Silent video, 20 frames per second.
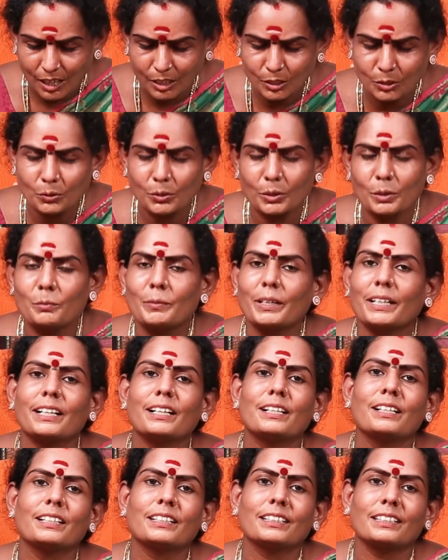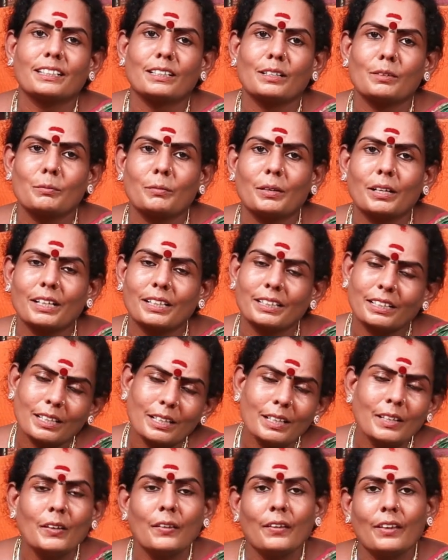அது ஒரு மங்கள
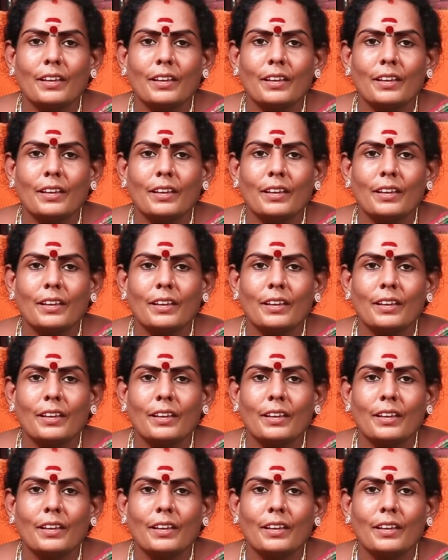கிரகமாக